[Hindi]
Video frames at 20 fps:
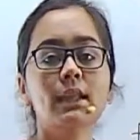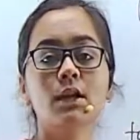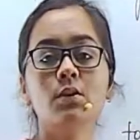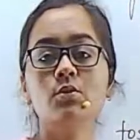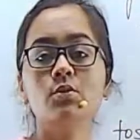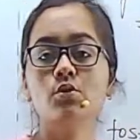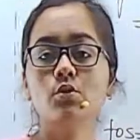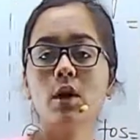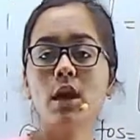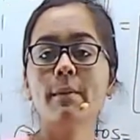है
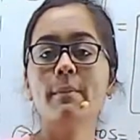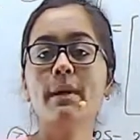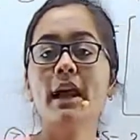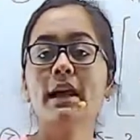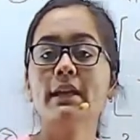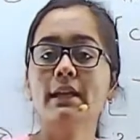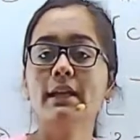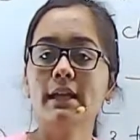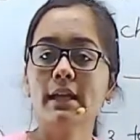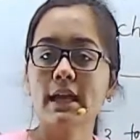उसको हम
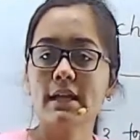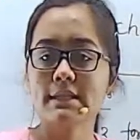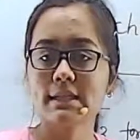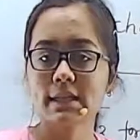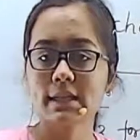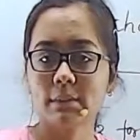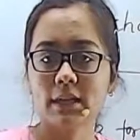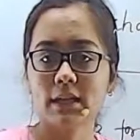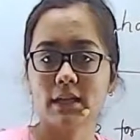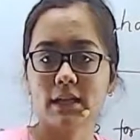अंडर
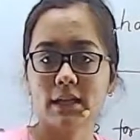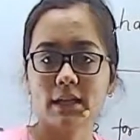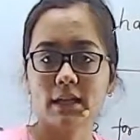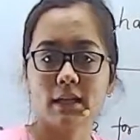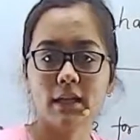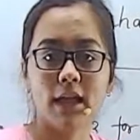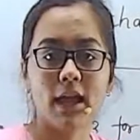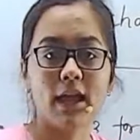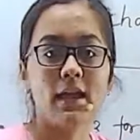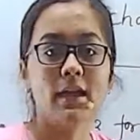एस्टिमेट कर
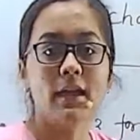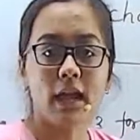रहे हैं